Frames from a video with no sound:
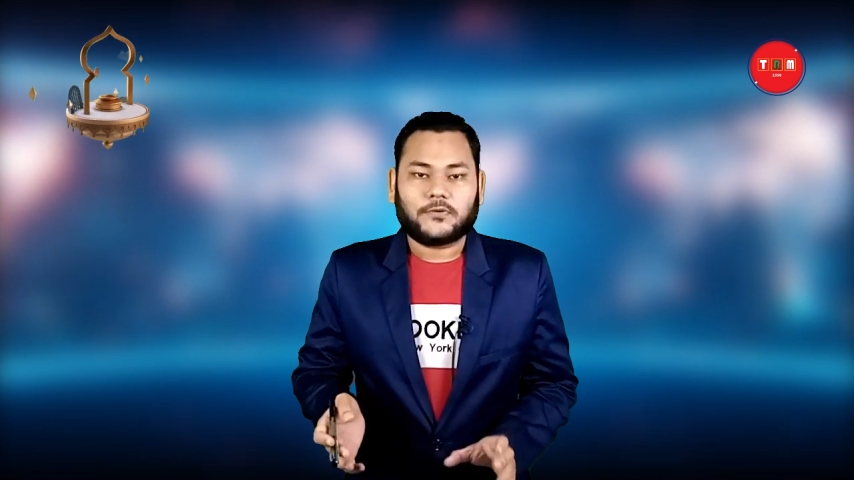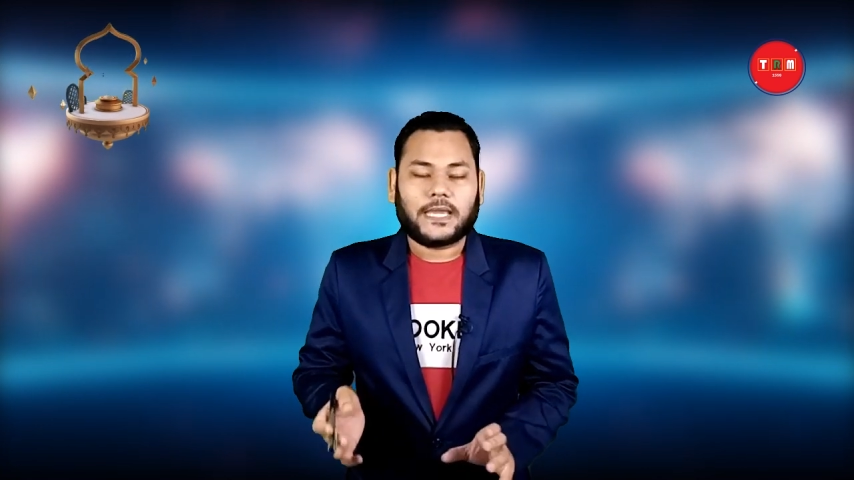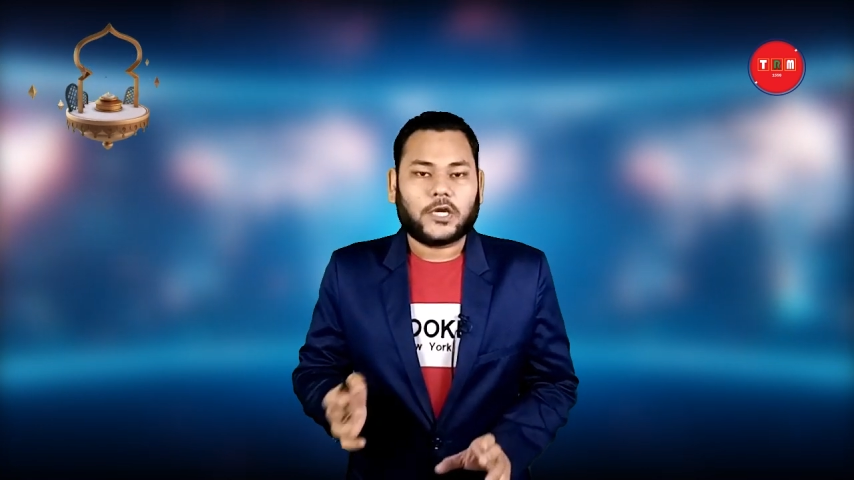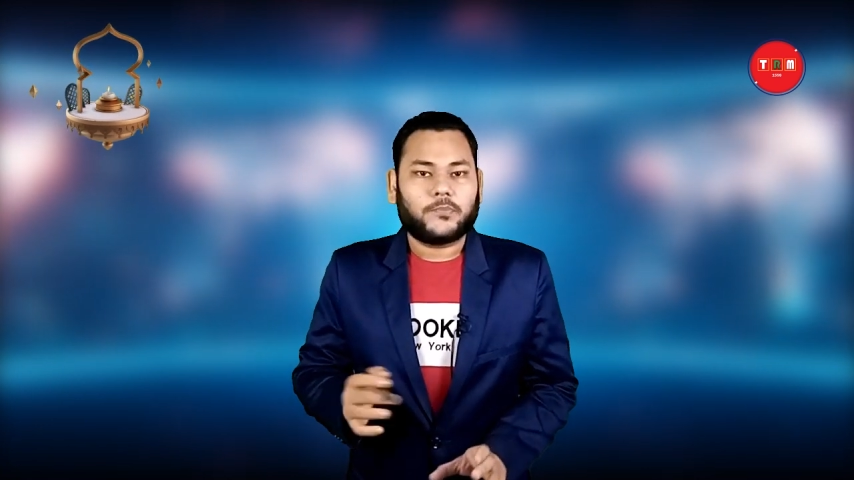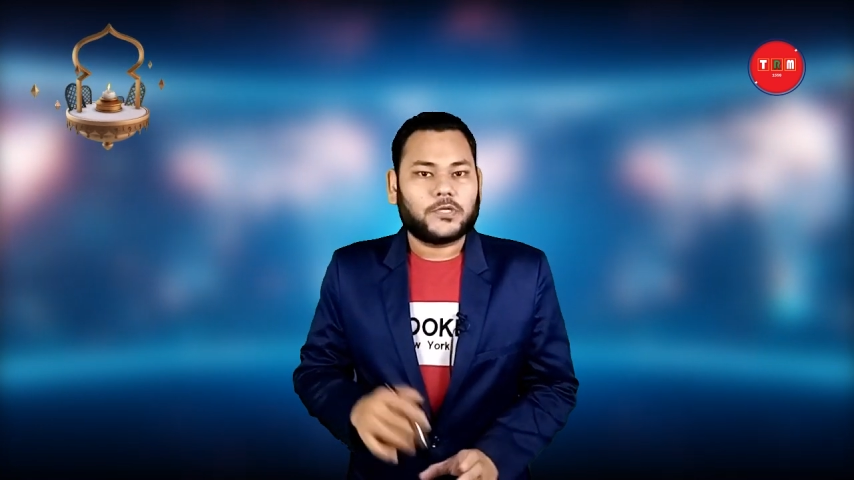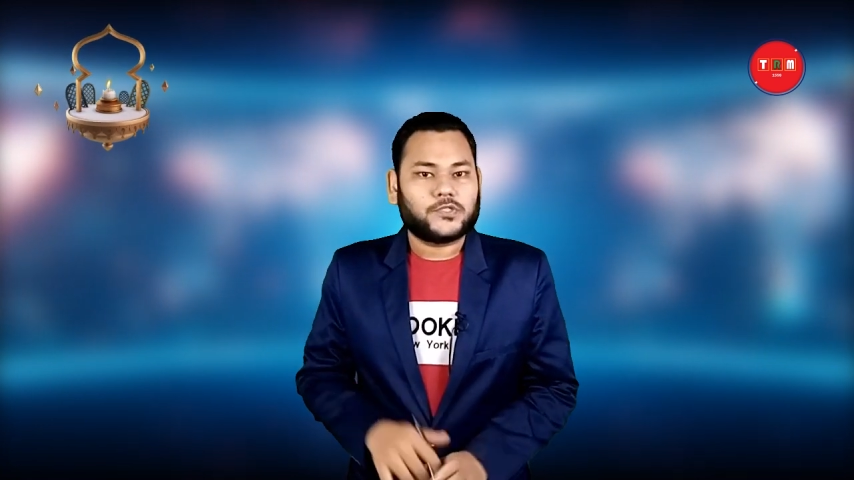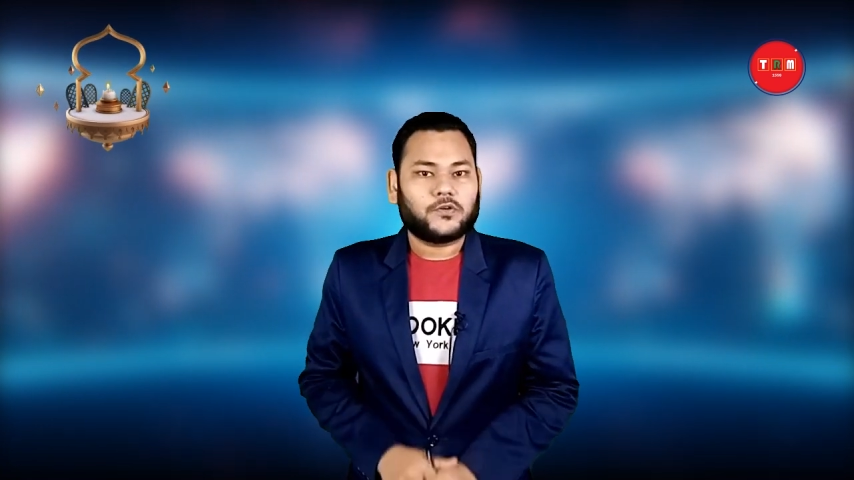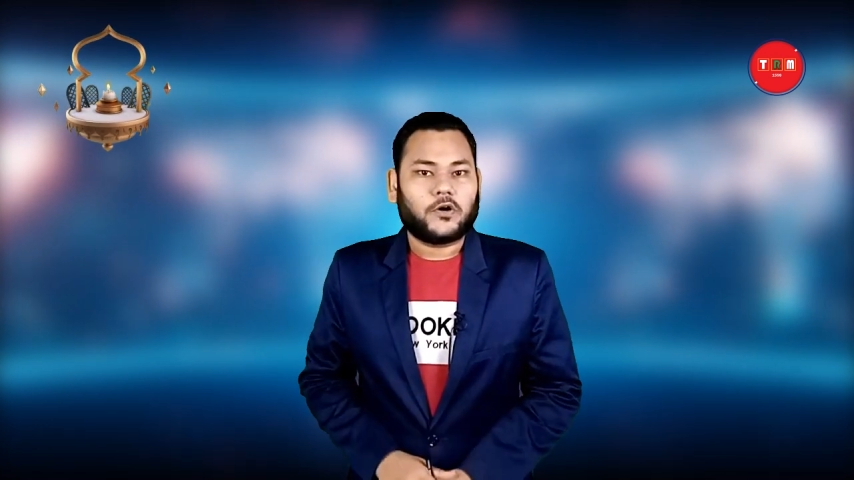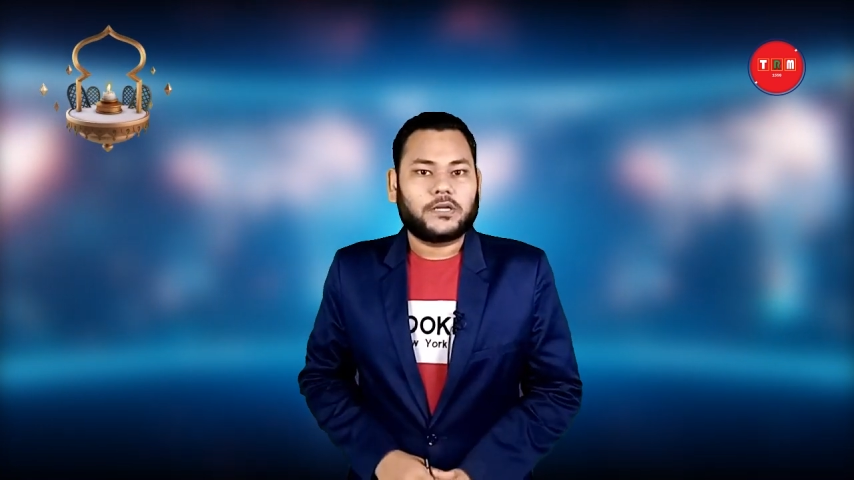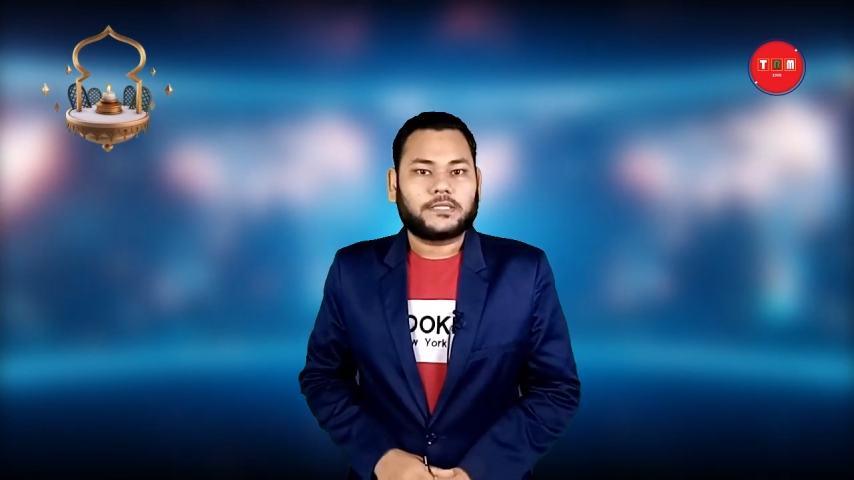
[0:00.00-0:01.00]
একে অপরের জন্য
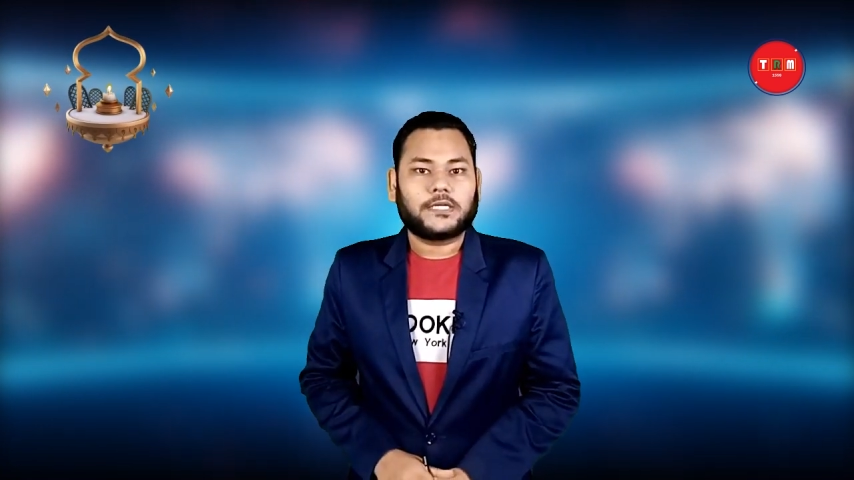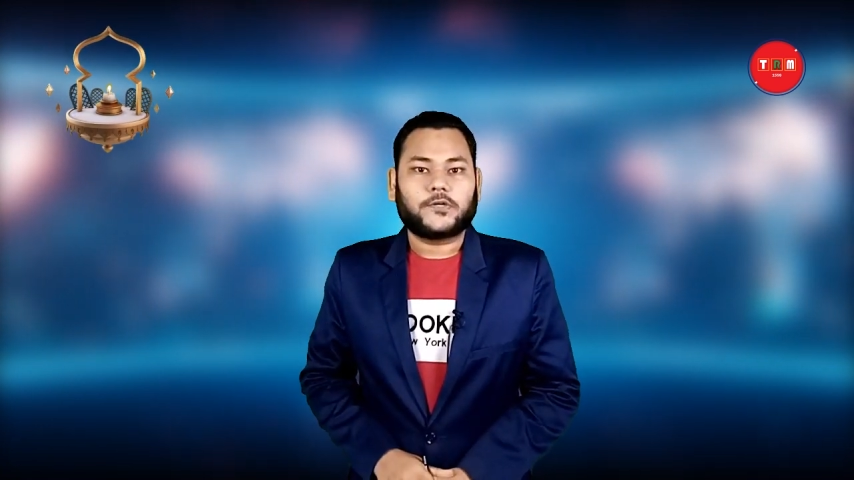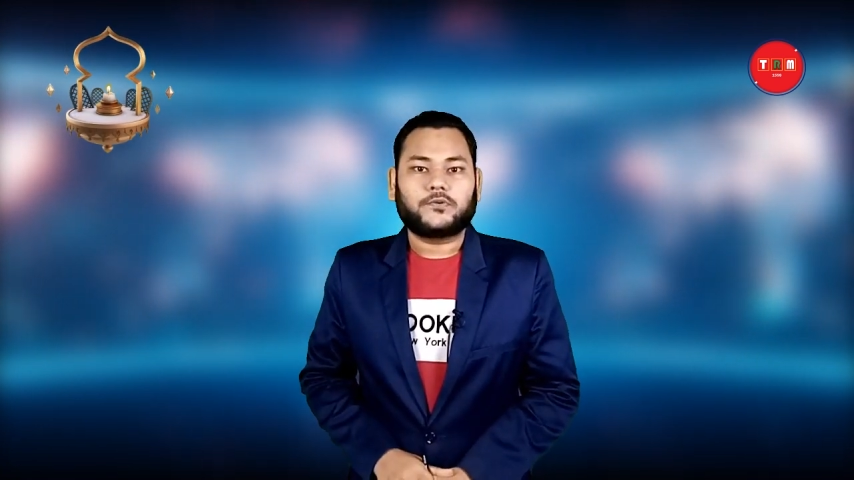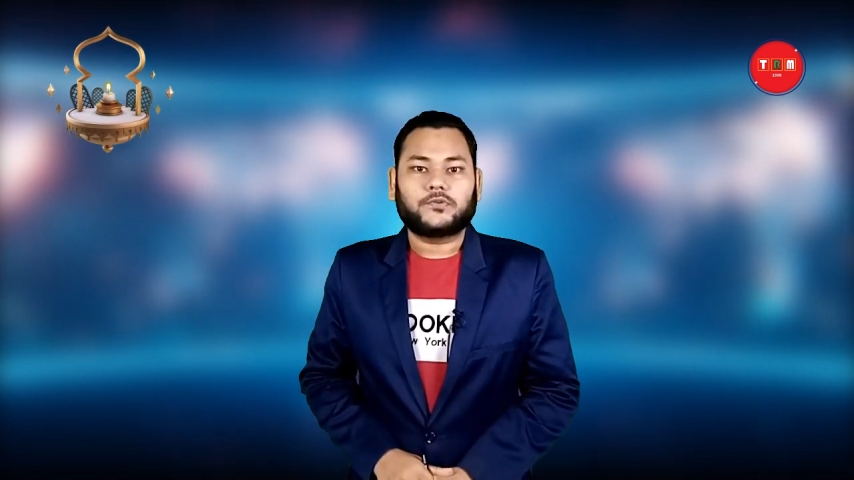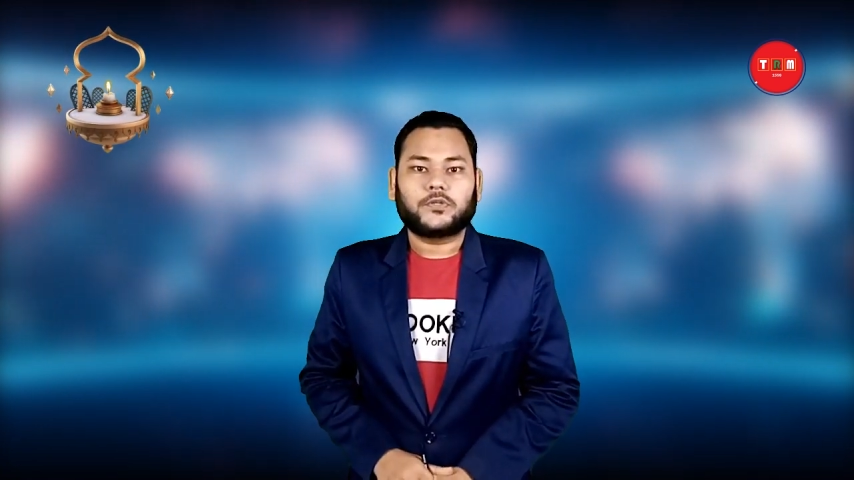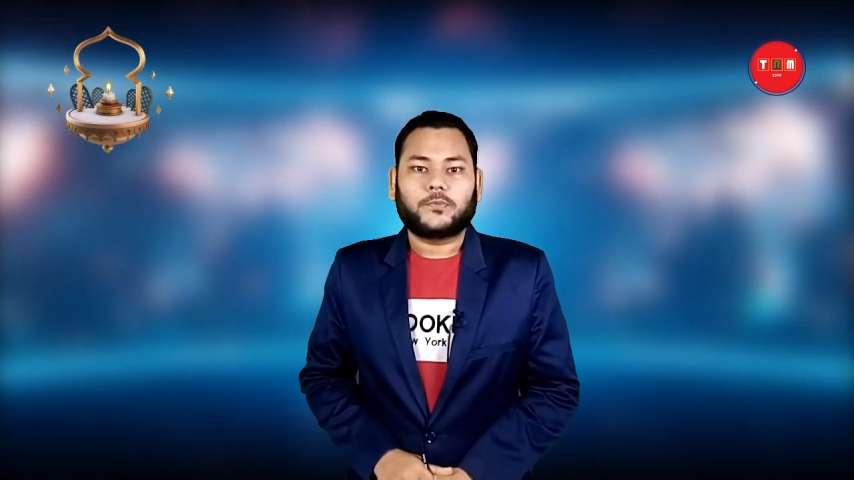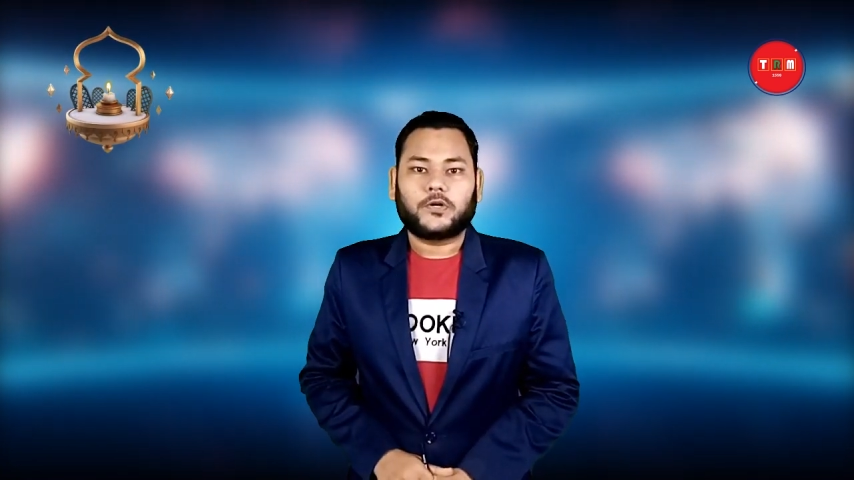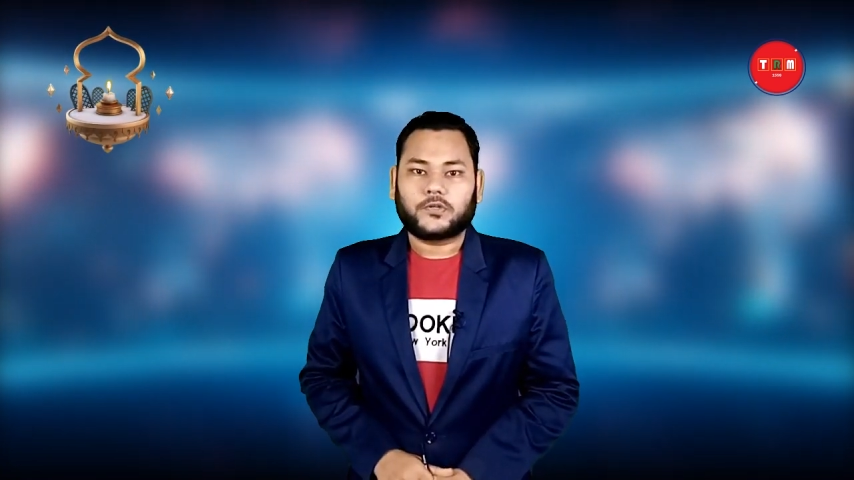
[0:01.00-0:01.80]
অনেকটাই গুরুত্ব বহন